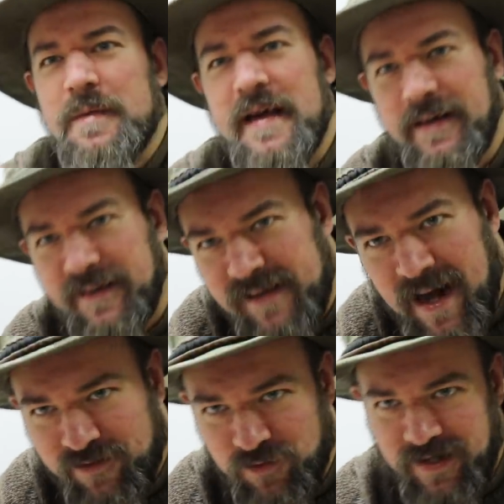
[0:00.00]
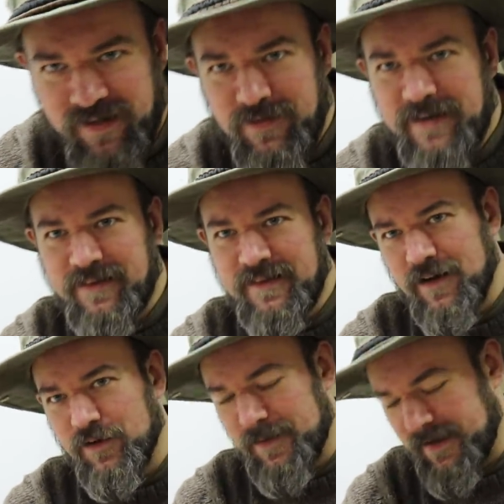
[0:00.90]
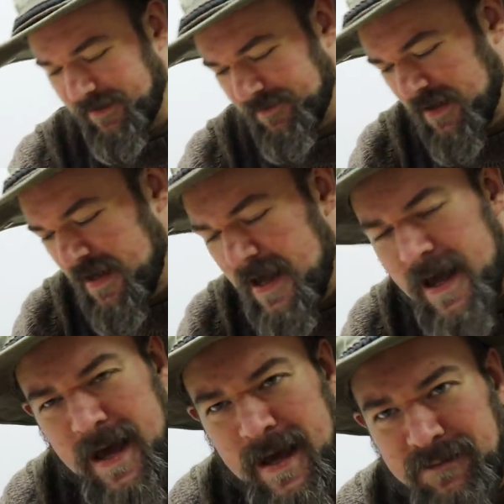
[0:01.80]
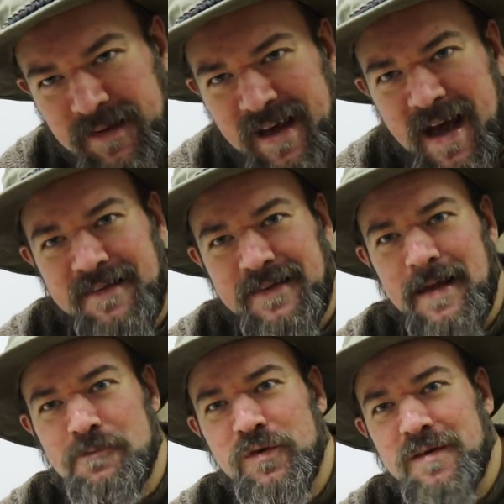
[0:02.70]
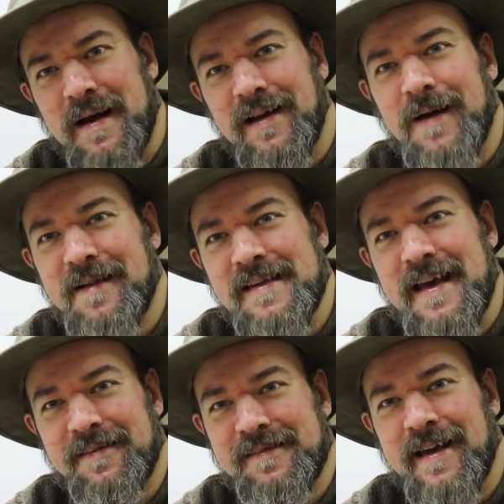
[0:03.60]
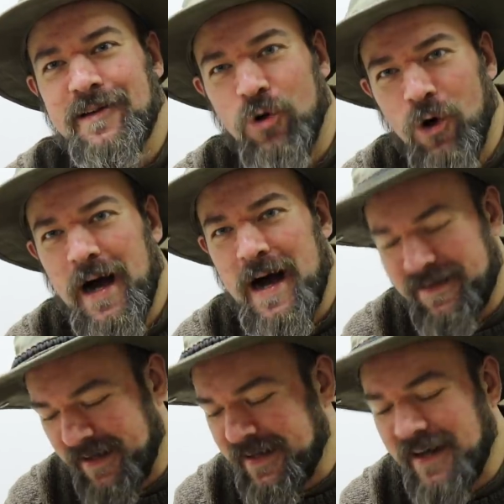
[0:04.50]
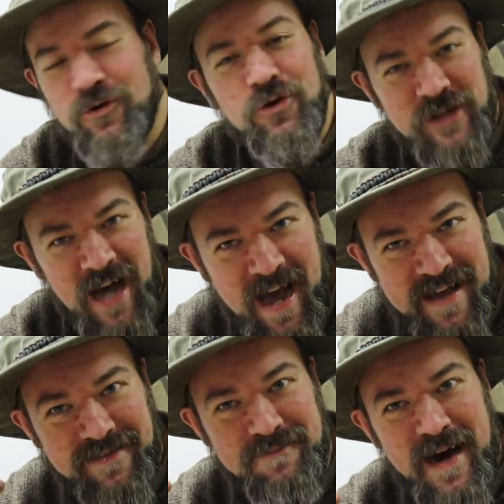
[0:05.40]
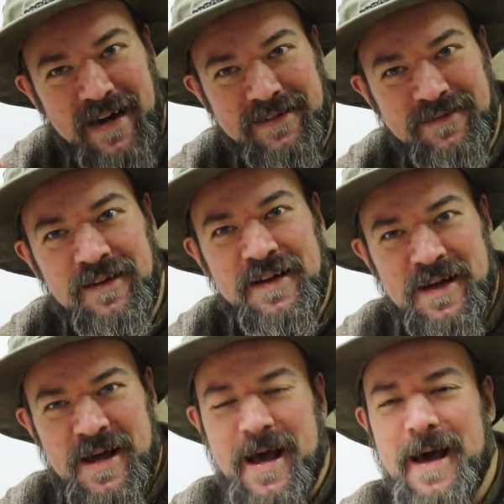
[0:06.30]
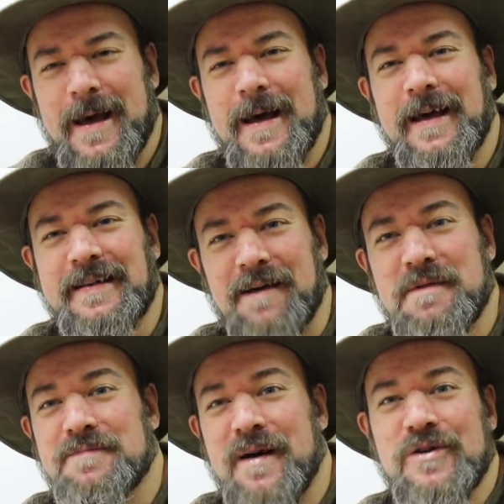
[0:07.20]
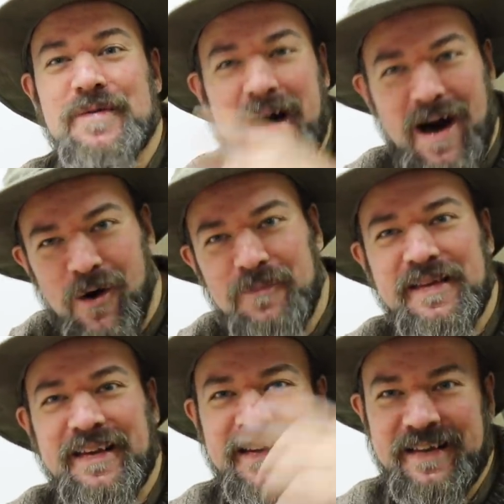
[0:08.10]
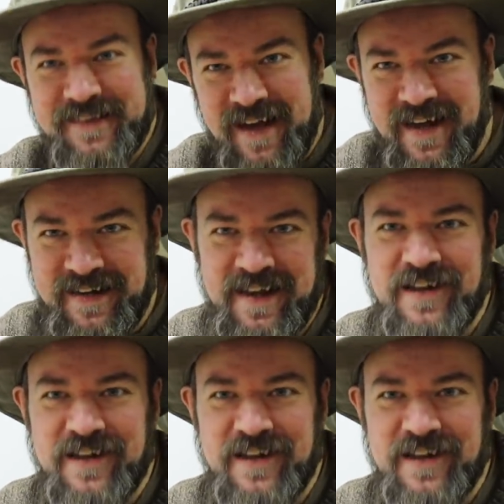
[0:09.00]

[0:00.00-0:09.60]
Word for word: um irgendeine Zahl zu nennen. Ich weiß das nicht auswendig. Äh, das heißt, da müsste man quasi erst seinen Kocher, halt seine Kartusche heiß machen, äh, damit man überhaupt äh, sein